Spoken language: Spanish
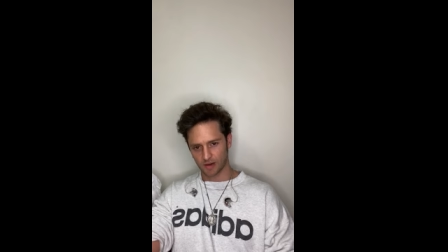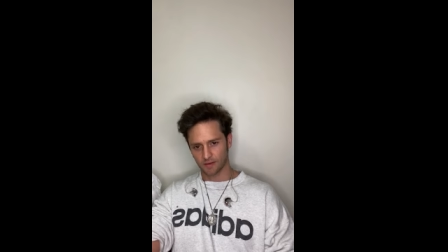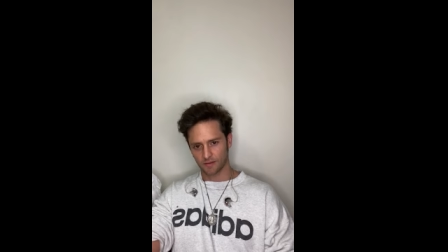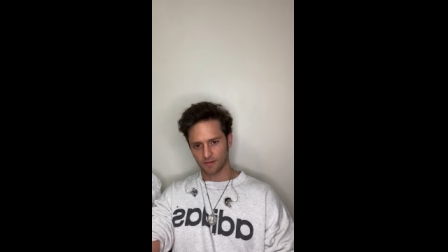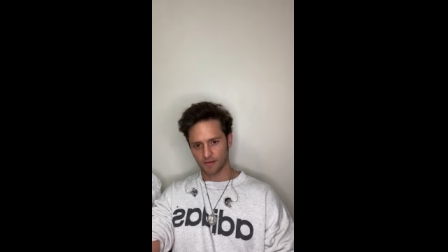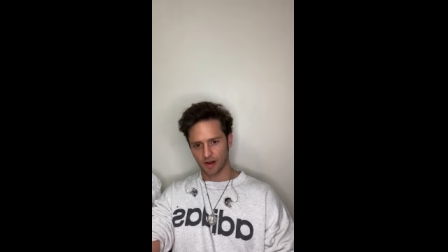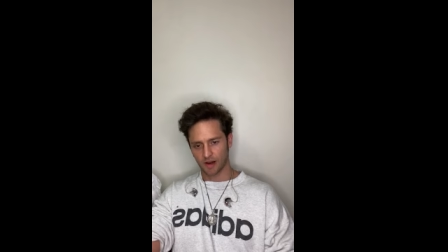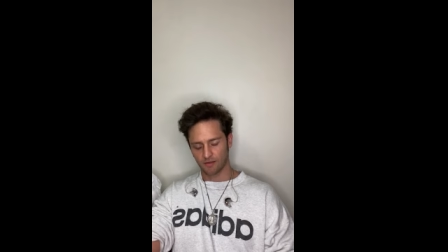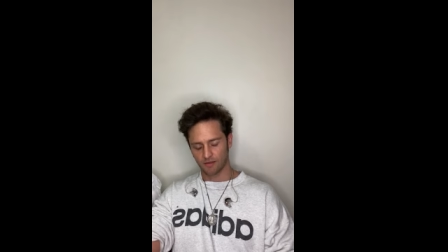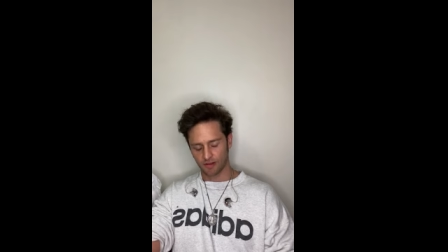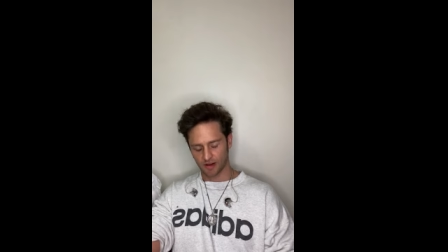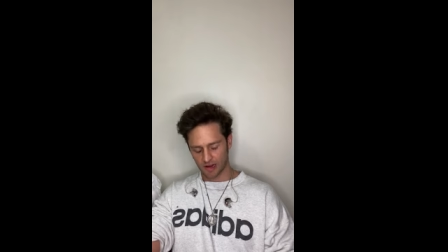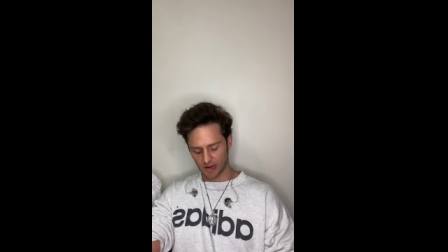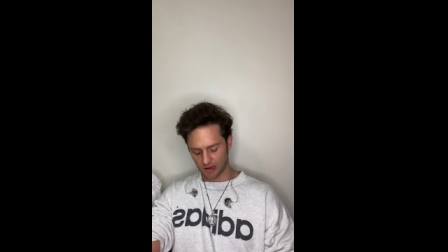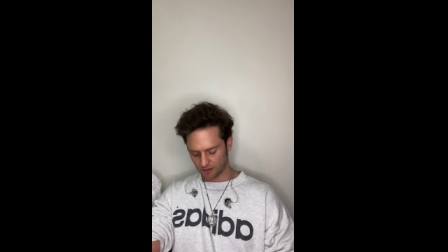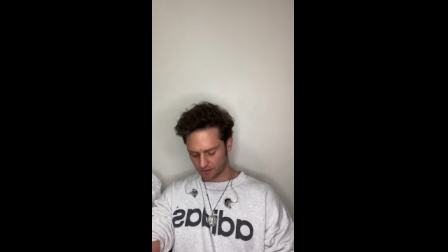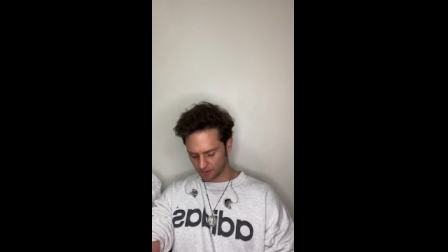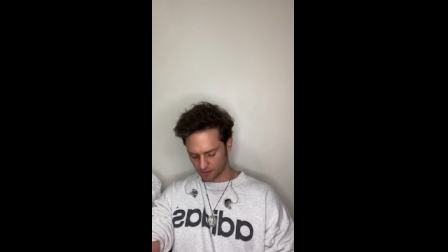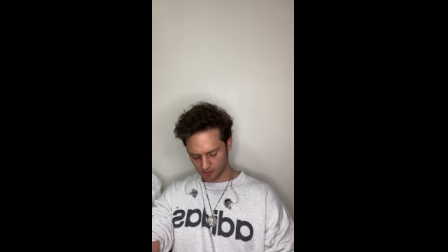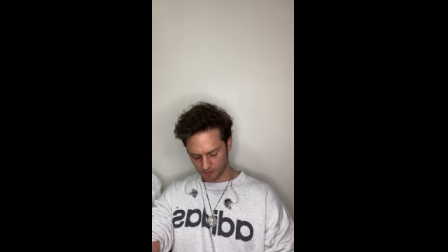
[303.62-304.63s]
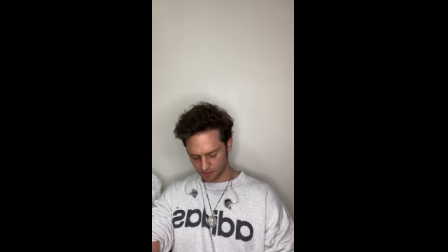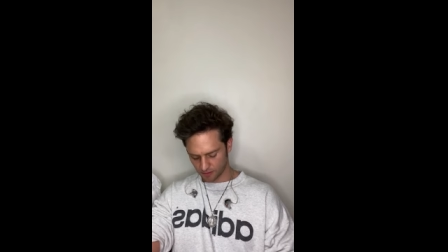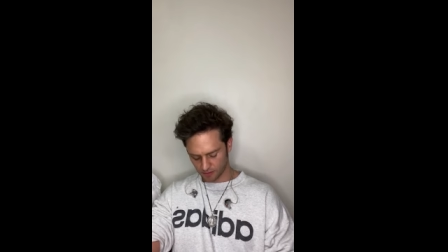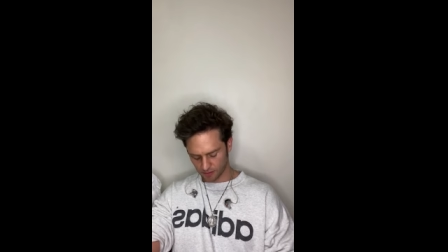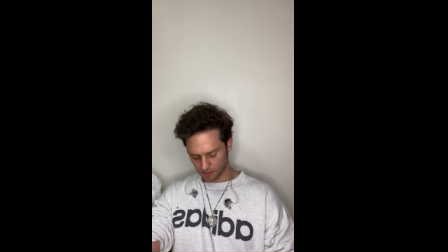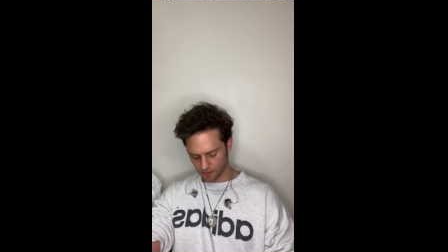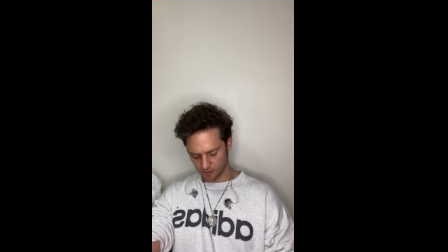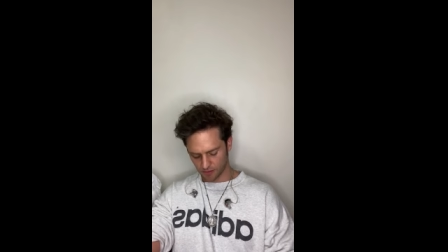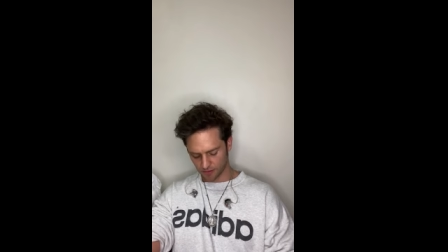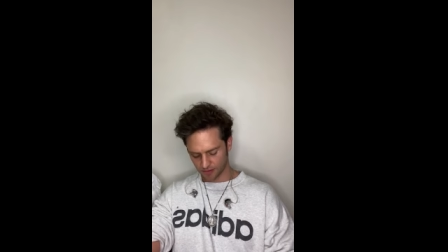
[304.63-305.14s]
bien. Al final son,
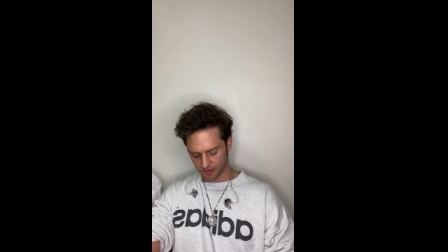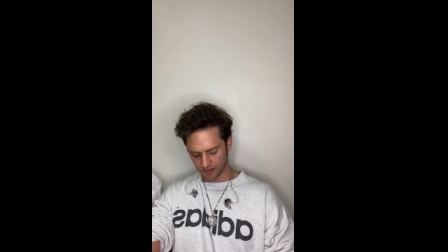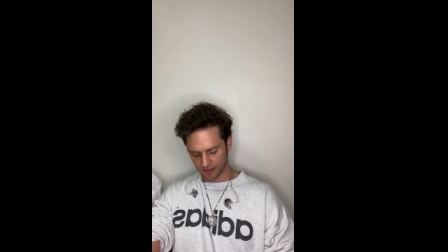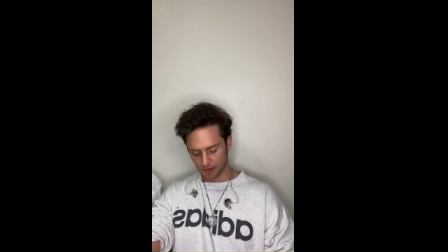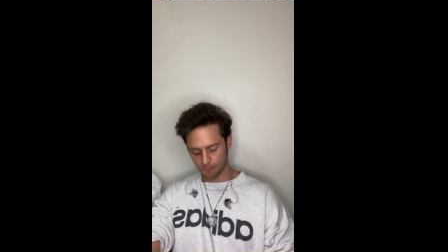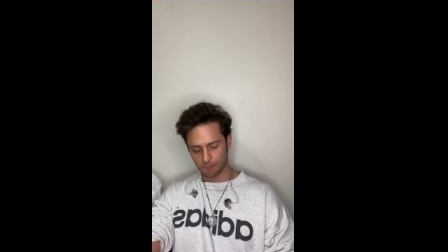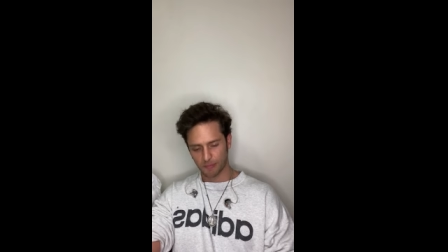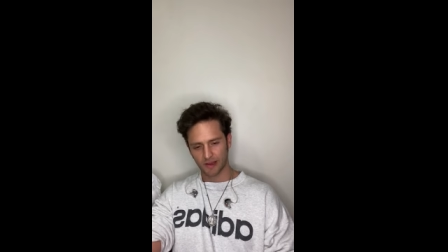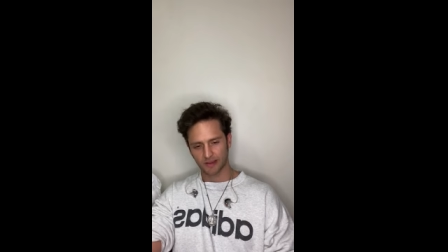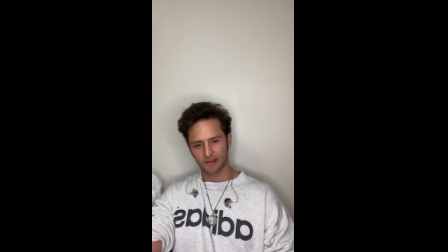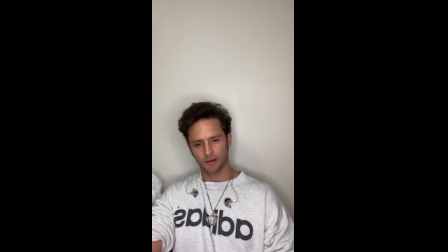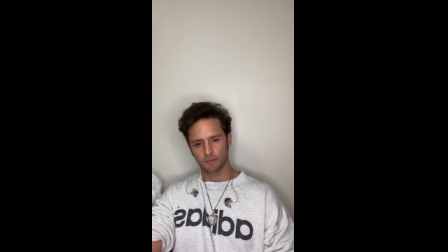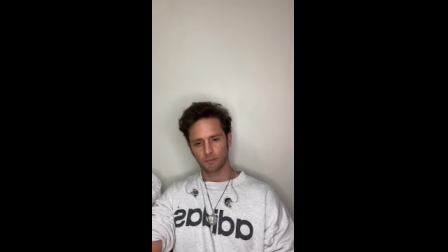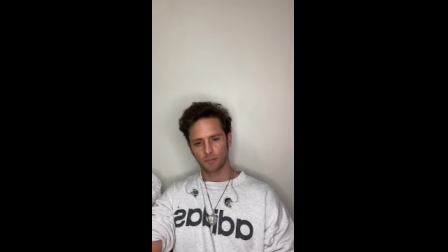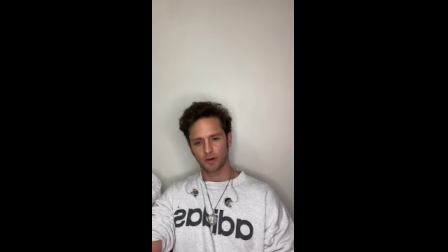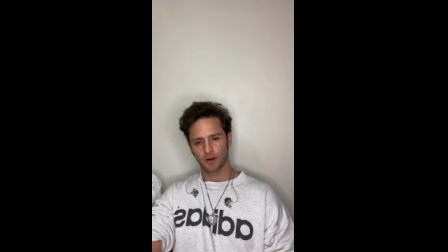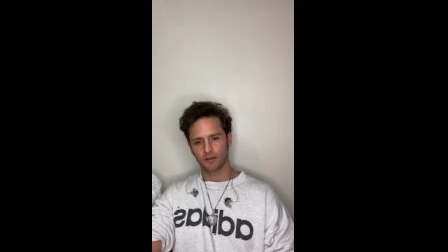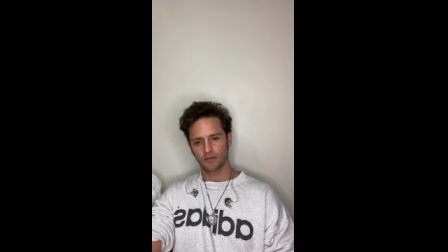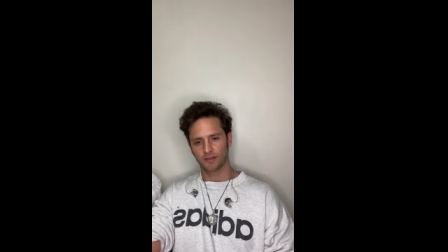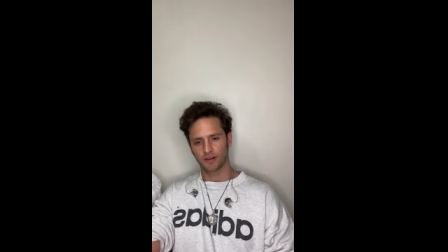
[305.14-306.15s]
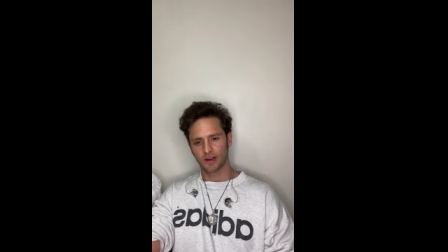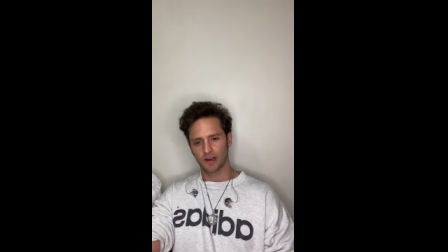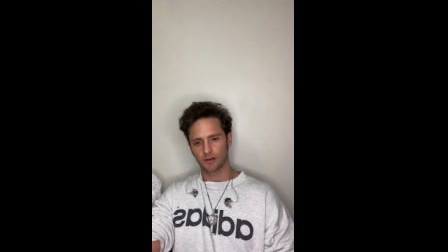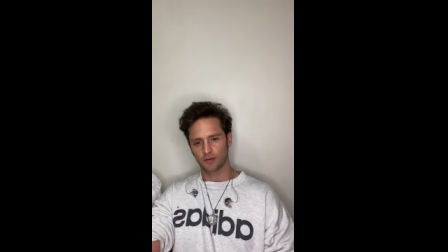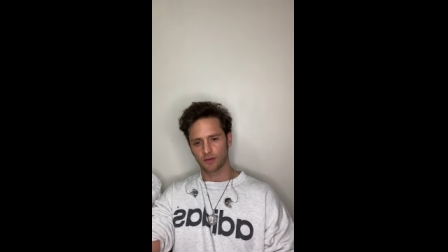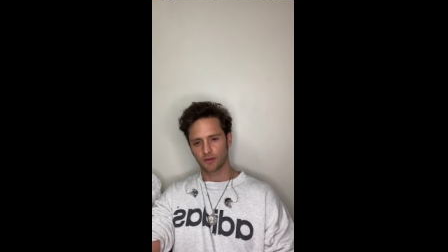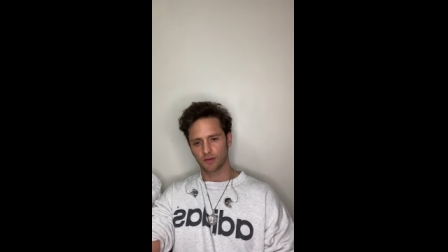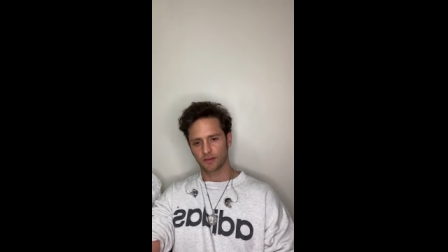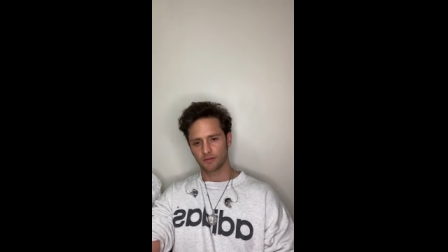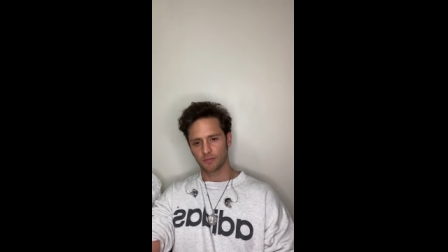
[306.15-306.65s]
son cosas que pasan, pero al
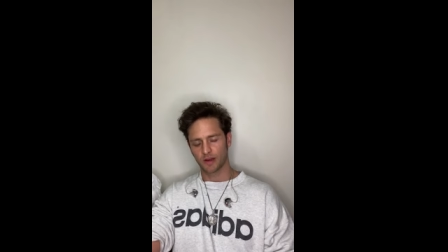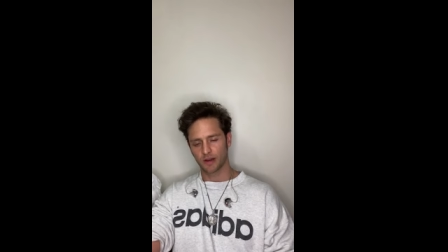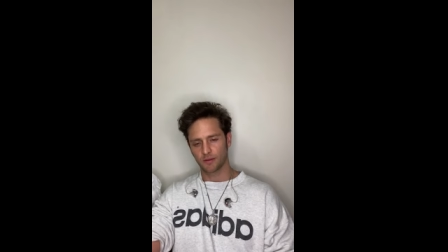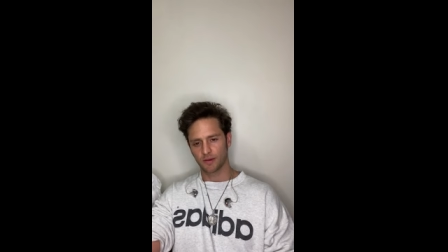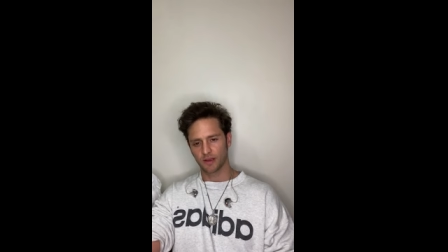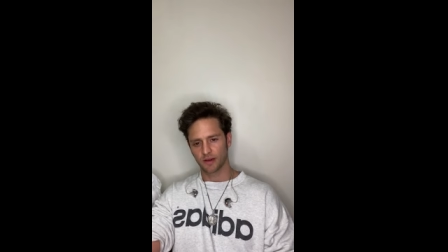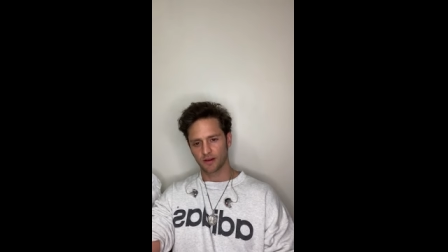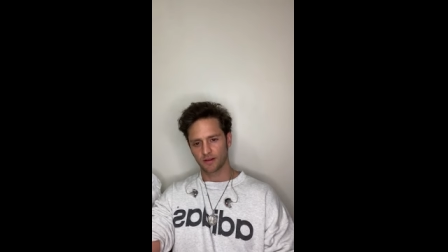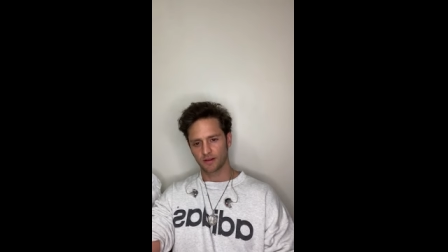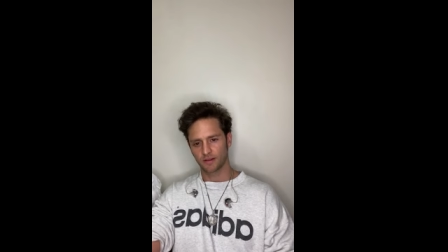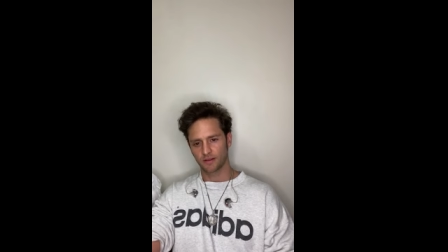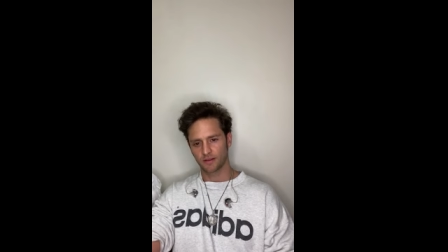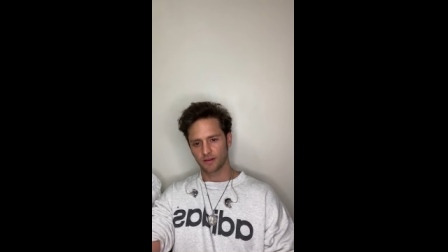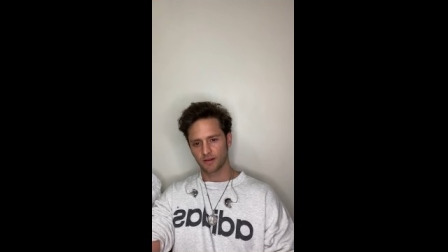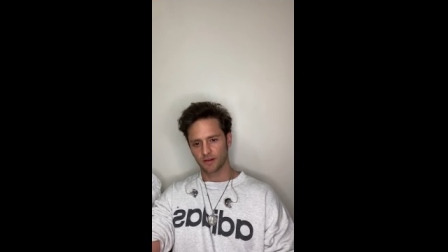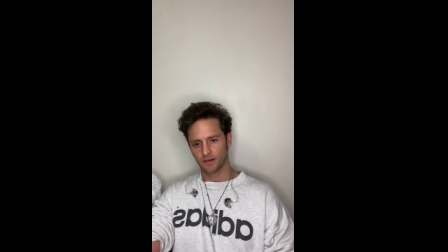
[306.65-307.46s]
final todo es para bien.